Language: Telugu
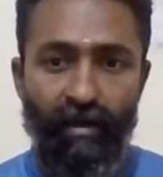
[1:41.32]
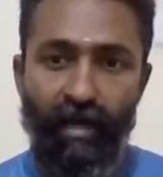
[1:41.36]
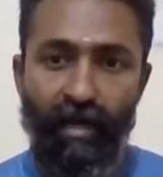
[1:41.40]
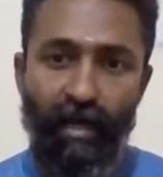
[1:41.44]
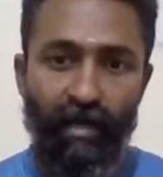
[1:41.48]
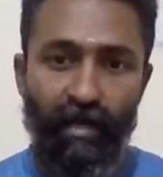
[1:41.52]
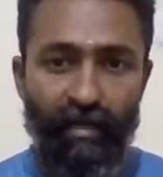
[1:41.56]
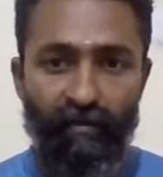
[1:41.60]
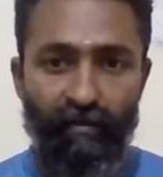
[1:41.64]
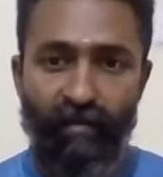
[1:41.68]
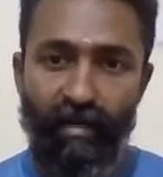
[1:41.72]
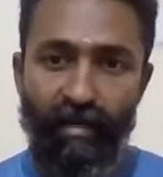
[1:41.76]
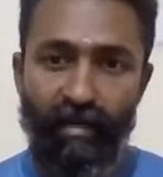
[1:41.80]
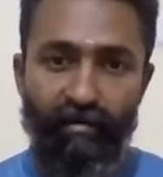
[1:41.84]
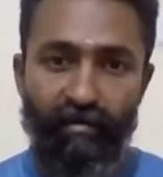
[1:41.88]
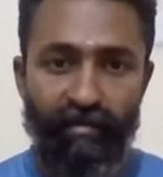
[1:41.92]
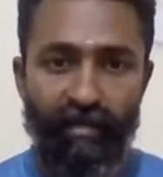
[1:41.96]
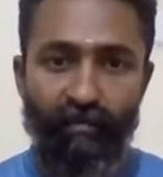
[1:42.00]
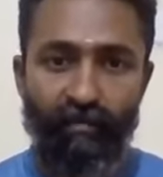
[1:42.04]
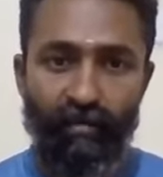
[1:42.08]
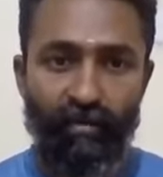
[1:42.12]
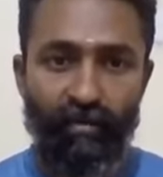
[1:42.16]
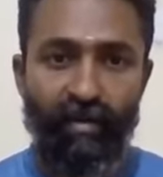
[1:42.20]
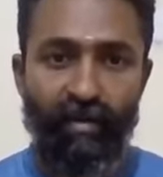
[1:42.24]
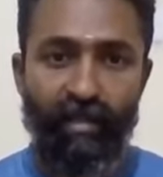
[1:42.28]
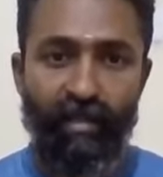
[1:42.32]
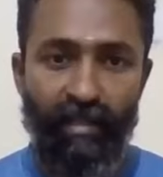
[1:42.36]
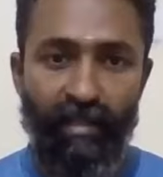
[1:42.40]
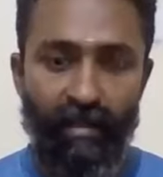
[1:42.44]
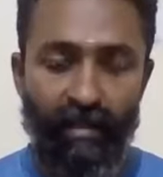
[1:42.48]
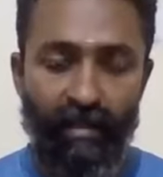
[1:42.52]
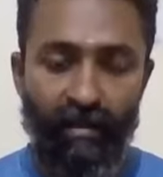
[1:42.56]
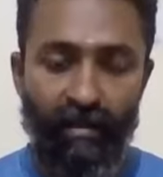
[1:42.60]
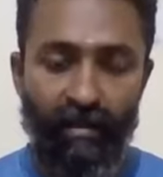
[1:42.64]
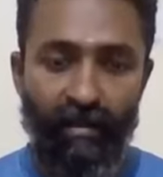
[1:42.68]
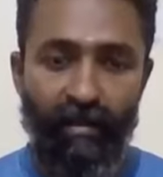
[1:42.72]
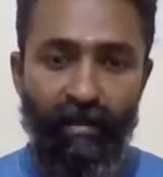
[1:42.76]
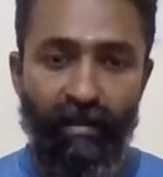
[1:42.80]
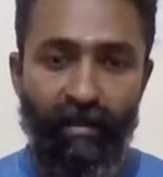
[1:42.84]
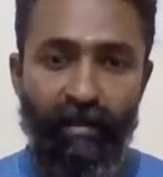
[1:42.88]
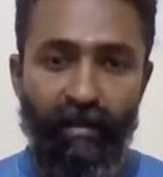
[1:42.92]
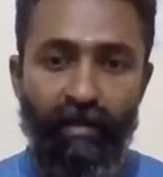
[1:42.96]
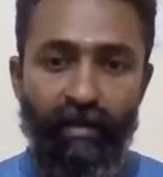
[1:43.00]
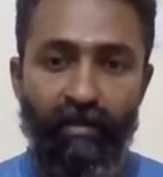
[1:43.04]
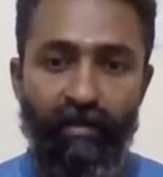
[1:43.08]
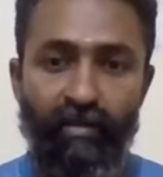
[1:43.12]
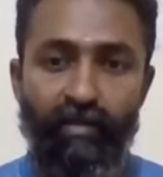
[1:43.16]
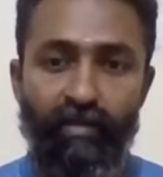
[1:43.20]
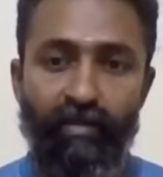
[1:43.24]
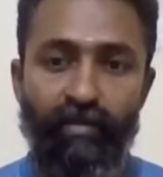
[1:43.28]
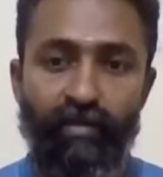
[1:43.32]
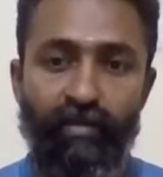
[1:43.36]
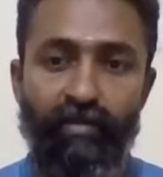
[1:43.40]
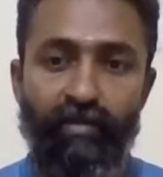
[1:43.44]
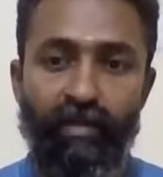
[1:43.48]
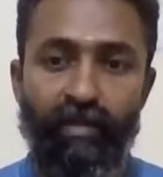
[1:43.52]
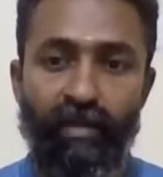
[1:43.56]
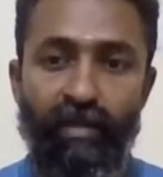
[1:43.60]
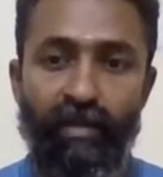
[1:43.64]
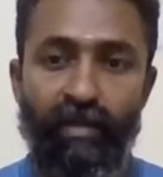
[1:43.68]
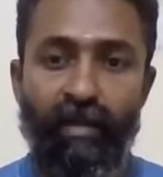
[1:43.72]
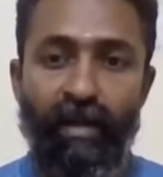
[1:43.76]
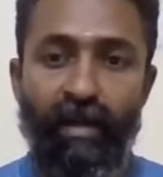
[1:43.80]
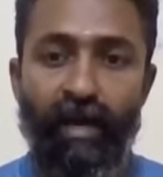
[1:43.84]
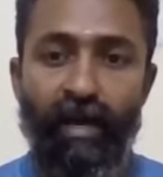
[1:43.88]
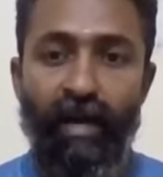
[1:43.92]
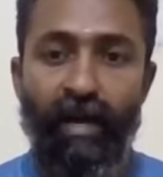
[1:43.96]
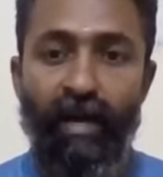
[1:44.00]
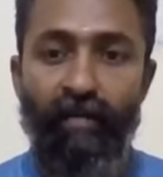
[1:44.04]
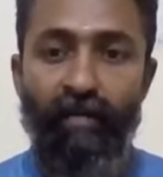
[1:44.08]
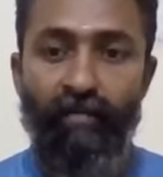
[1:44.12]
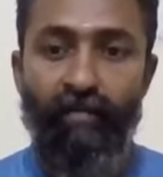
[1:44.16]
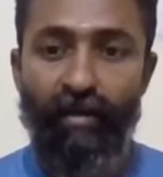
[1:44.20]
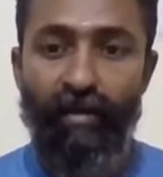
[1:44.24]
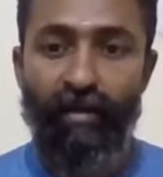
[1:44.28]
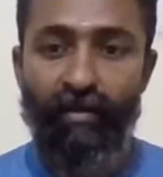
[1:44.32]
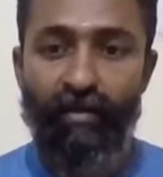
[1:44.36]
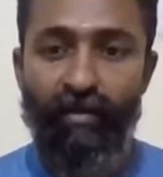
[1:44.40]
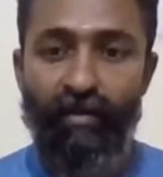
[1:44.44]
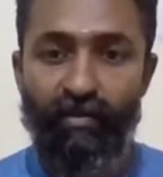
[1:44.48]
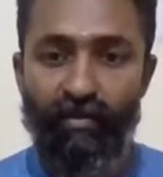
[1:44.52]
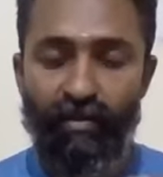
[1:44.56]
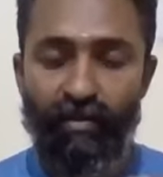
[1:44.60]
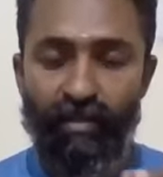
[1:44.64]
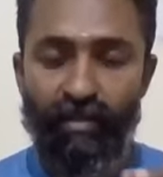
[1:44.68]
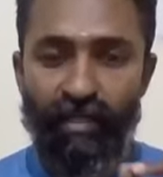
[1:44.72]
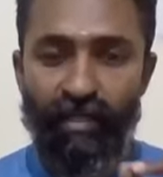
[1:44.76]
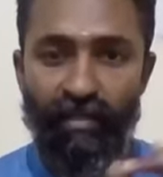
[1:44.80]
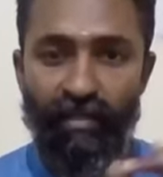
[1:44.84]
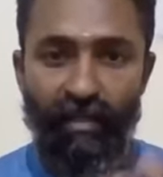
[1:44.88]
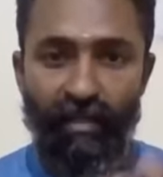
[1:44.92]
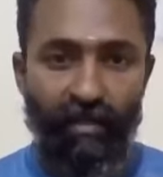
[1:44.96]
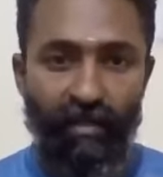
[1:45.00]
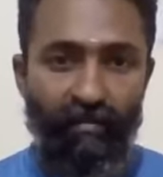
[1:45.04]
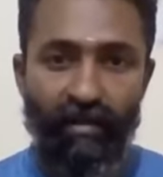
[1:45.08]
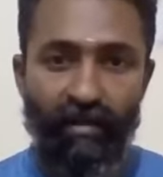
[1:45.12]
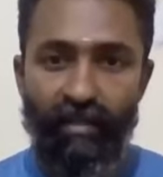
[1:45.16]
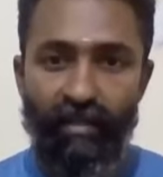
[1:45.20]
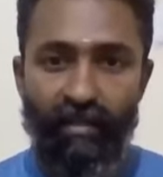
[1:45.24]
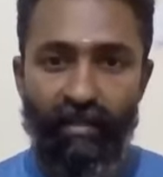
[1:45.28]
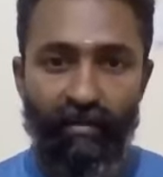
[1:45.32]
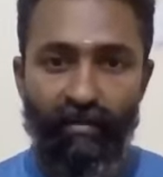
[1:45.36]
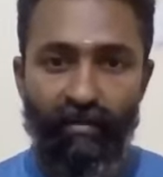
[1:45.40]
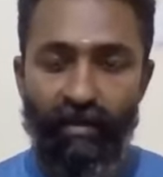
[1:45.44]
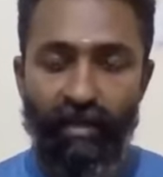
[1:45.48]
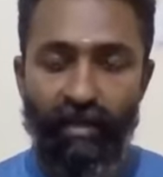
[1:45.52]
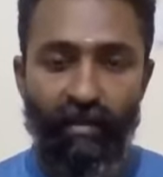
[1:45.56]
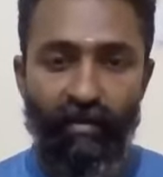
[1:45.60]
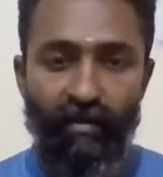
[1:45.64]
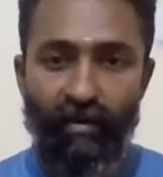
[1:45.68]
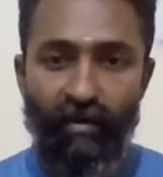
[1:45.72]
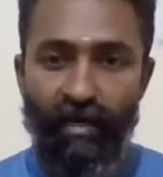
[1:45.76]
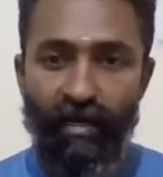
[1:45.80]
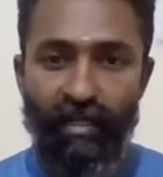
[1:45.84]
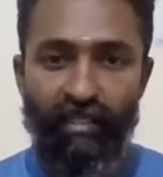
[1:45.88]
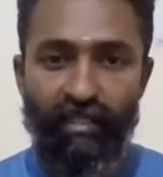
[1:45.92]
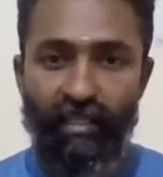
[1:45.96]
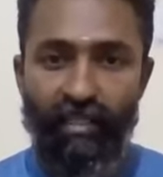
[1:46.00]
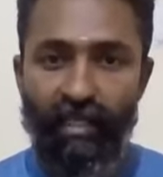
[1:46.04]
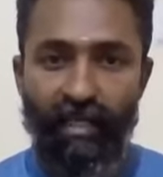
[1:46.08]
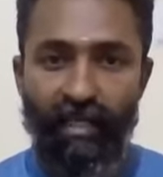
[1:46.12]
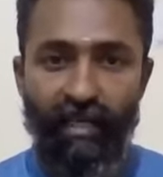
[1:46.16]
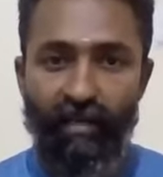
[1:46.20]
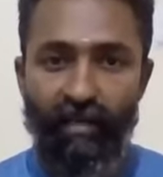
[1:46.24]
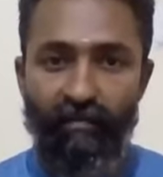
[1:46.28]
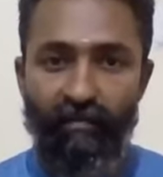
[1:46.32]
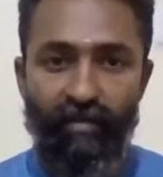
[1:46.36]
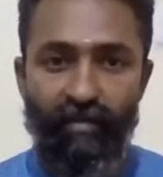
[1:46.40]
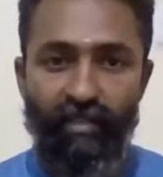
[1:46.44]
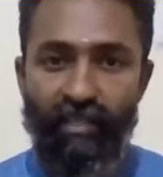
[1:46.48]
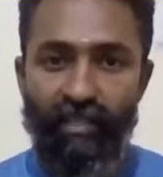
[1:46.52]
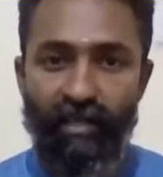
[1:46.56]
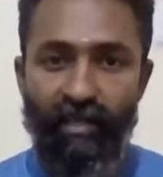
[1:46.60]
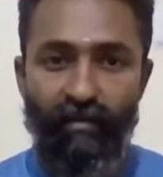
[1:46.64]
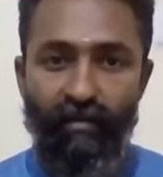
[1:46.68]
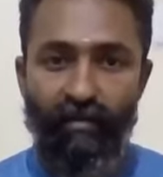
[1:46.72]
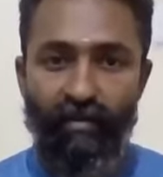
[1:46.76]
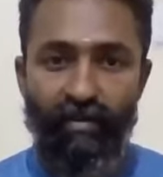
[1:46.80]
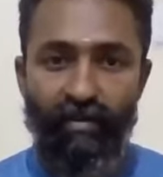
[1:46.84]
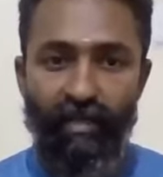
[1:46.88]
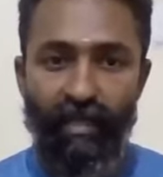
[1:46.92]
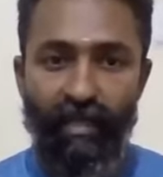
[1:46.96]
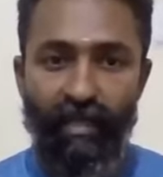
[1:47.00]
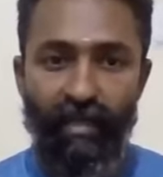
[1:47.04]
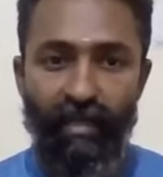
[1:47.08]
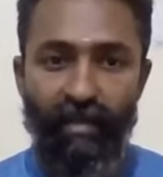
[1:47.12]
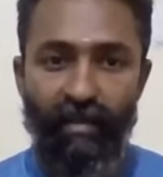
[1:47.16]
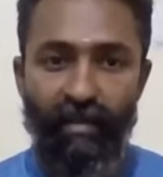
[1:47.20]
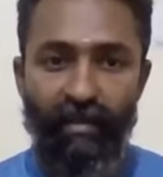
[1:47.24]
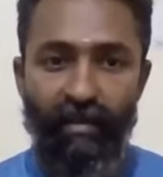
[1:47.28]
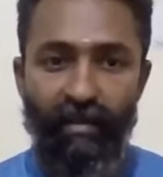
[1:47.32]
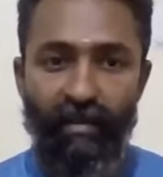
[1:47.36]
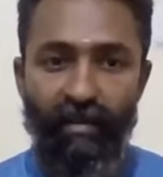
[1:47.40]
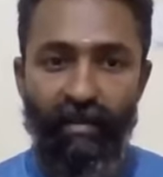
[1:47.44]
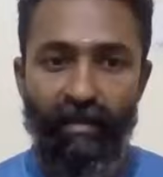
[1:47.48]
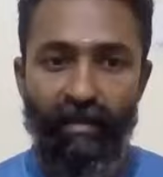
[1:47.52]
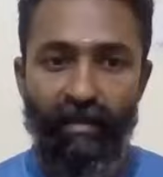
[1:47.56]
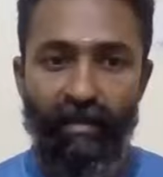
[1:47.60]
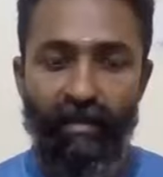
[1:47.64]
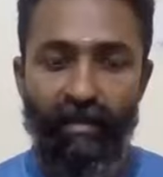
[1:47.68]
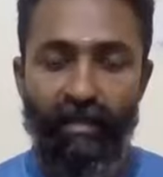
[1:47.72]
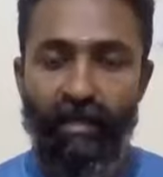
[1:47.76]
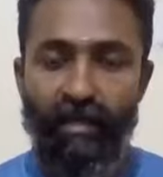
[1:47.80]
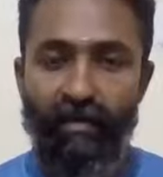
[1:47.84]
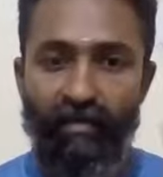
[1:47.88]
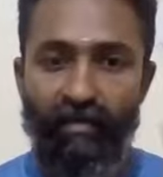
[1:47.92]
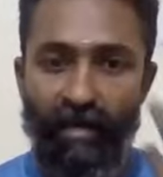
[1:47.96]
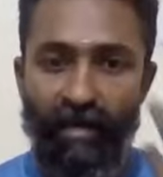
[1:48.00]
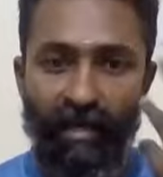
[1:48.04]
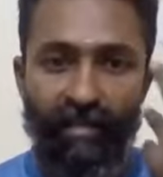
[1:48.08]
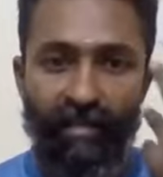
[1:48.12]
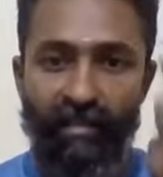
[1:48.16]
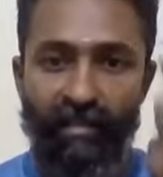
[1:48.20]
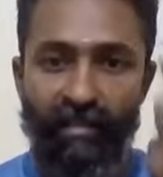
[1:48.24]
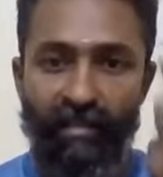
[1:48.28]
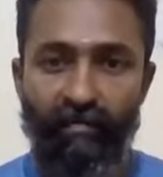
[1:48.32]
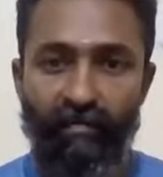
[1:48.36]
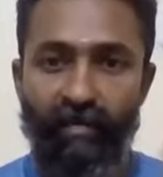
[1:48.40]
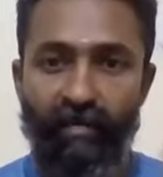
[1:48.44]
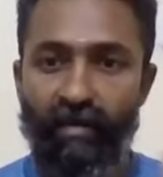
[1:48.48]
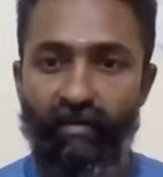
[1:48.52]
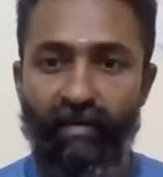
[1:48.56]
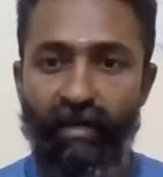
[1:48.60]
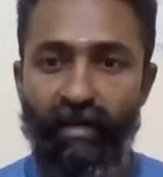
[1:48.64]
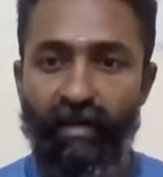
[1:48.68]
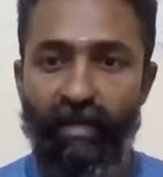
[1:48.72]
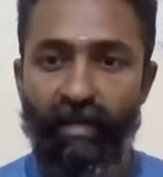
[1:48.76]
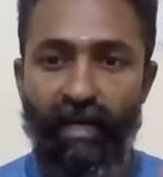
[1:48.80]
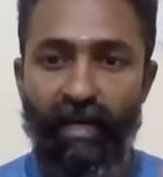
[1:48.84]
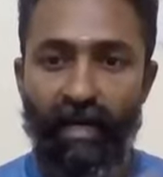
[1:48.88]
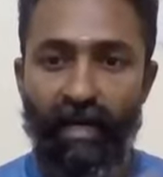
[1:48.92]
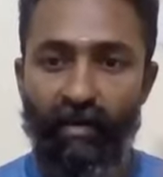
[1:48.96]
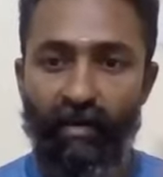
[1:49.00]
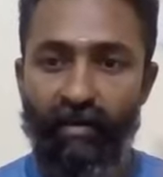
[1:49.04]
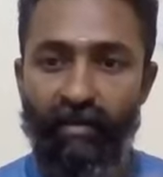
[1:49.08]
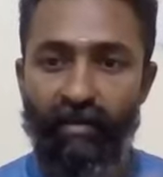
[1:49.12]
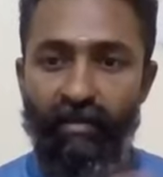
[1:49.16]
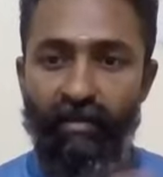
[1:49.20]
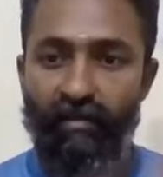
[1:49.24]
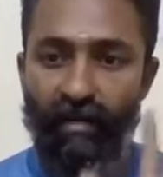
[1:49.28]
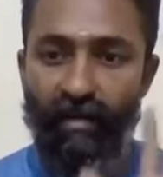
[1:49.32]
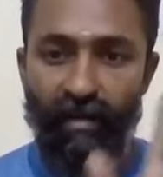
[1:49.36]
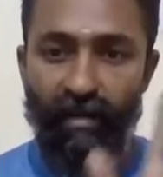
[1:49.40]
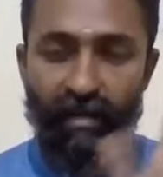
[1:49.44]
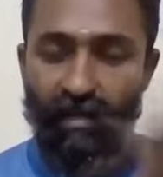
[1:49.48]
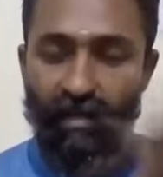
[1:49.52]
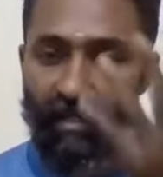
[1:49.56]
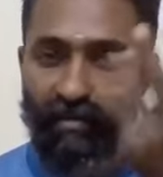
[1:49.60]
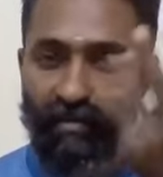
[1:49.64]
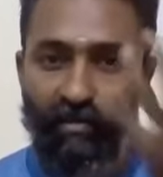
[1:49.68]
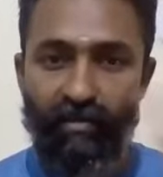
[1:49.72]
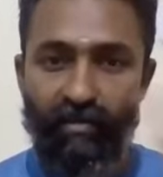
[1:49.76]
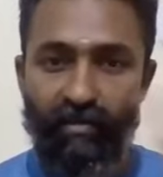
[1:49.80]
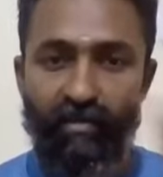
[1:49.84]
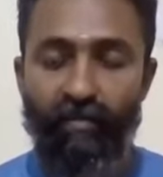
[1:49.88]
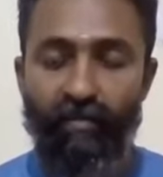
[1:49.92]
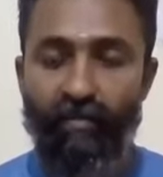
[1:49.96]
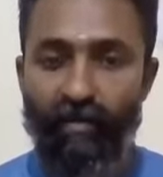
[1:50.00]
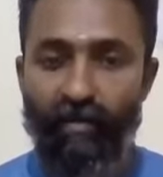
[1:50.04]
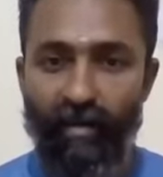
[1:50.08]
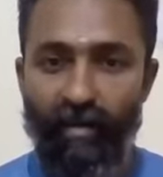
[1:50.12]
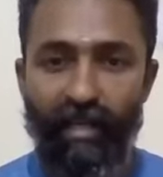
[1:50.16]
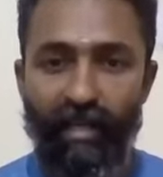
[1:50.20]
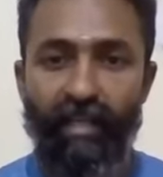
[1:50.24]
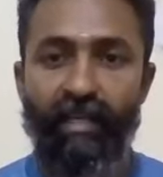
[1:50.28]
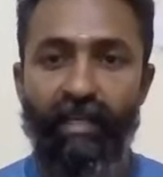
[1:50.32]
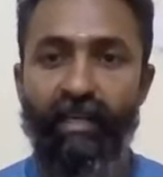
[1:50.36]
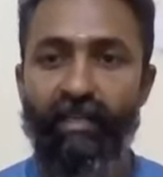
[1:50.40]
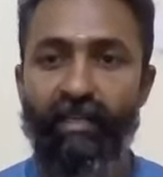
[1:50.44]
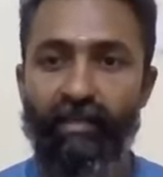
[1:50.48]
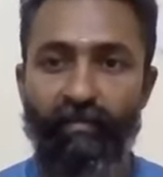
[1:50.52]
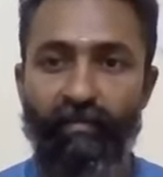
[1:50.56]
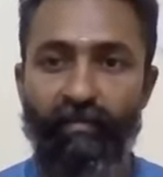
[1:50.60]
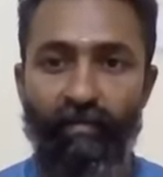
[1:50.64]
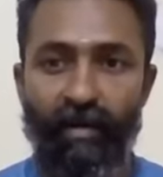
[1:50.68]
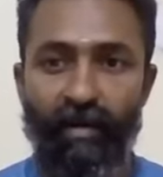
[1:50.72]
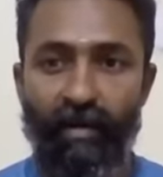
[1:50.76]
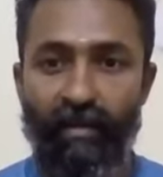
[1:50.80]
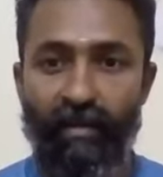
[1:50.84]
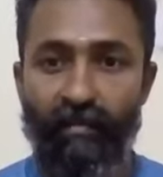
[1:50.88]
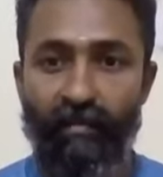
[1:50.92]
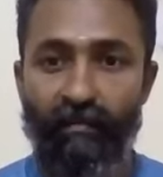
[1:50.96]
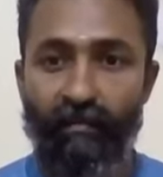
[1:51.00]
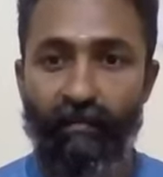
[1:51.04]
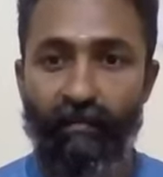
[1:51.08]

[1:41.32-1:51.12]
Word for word: ఆల్రెడీ మనం చెప్పుకున్నదే సో చూశాను ఆ వీడియో చూసిన తర్వాత కూడా యోగా చేయాలనిపించకపోతే ఇక వాడి జన్మకు వాడికి ఆరోగ్యం అదృష్టంలో లేదనే చెప్పాలి